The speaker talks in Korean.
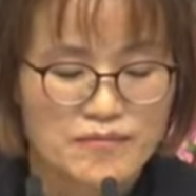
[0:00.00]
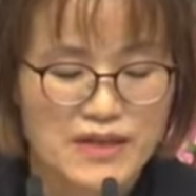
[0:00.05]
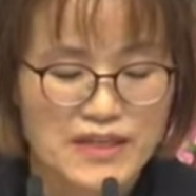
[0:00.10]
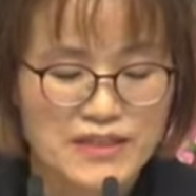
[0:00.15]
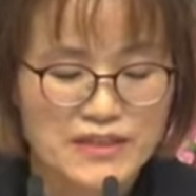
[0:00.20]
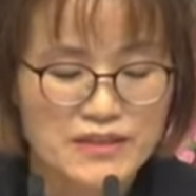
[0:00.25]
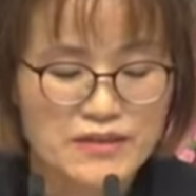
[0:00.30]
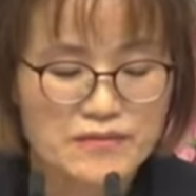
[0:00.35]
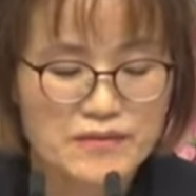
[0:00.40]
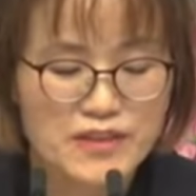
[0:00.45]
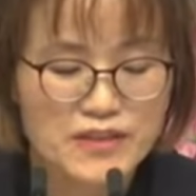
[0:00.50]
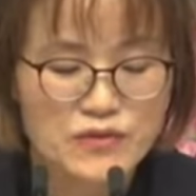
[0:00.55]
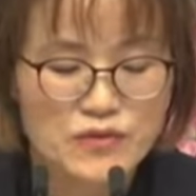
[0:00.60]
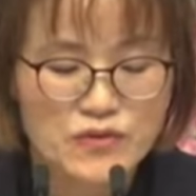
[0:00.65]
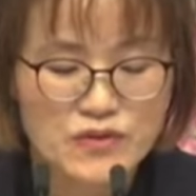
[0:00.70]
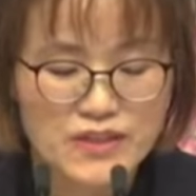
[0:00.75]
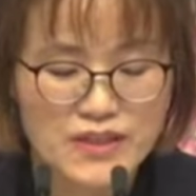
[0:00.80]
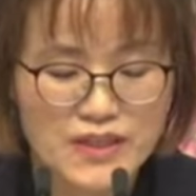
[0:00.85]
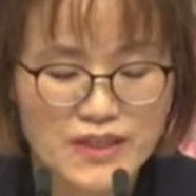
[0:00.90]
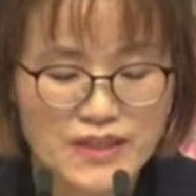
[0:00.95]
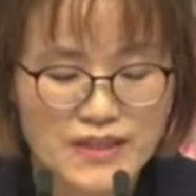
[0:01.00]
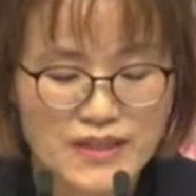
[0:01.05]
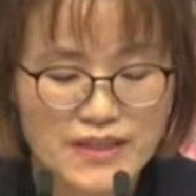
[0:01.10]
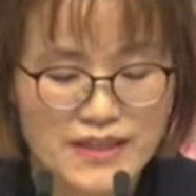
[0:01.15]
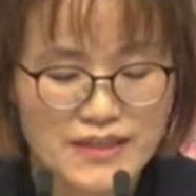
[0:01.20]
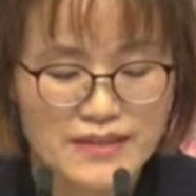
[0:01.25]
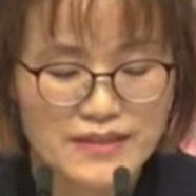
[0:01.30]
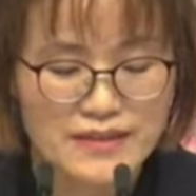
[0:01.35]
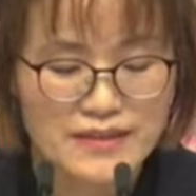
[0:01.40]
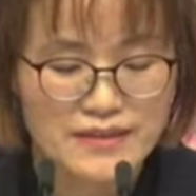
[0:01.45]
말씀이 육체가
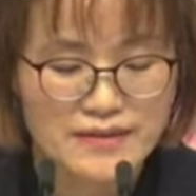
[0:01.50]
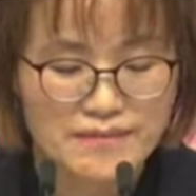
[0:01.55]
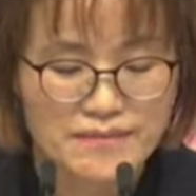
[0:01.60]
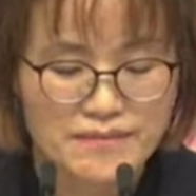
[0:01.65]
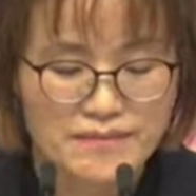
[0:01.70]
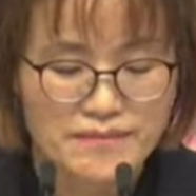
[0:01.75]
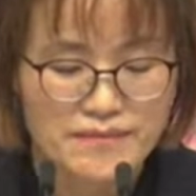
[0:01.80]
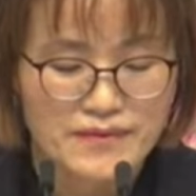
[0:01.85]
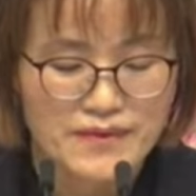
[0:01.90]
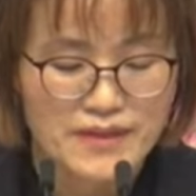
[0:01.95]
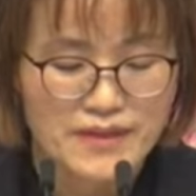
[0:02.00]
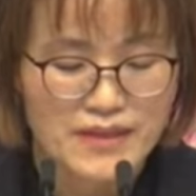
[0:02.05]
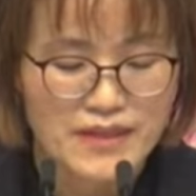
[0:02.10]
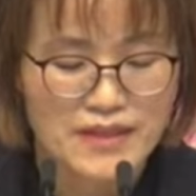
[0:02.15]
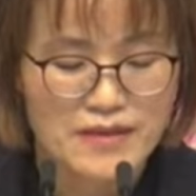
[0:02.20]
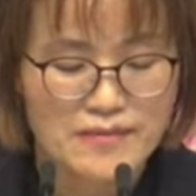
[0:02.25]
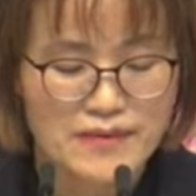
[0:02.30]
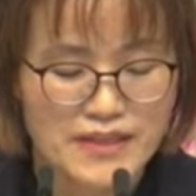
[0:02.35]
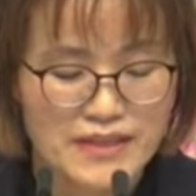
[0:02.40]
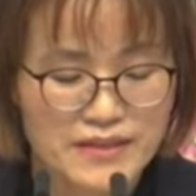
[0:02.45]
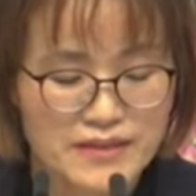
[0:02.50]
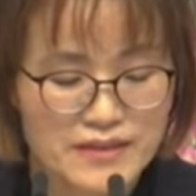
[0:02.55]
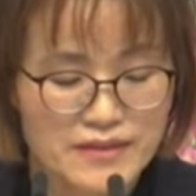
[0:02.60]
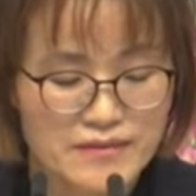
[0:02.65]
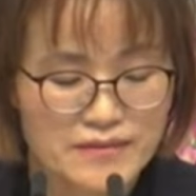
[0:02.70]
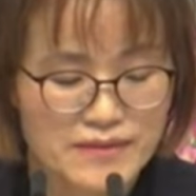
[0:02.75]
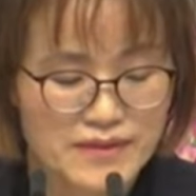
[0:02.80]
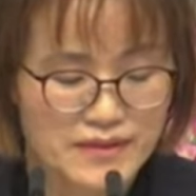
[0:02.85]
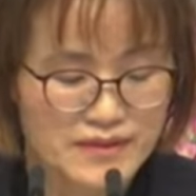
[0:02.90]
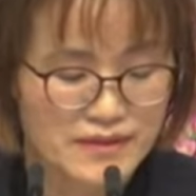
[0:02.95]
되신 이
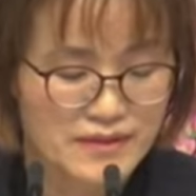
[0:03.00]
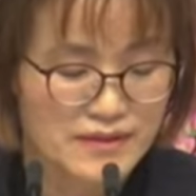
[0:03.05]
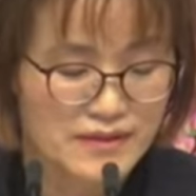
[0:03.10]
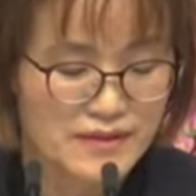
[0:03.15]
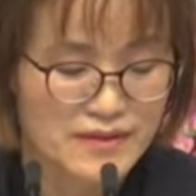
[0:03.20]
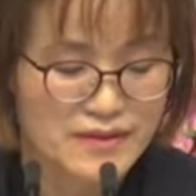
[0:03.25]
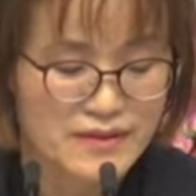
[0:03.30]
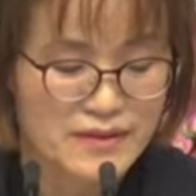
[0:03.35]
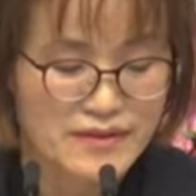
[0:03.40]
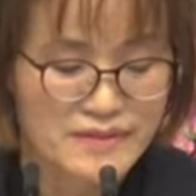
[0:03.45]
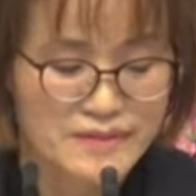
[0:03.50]
말씀은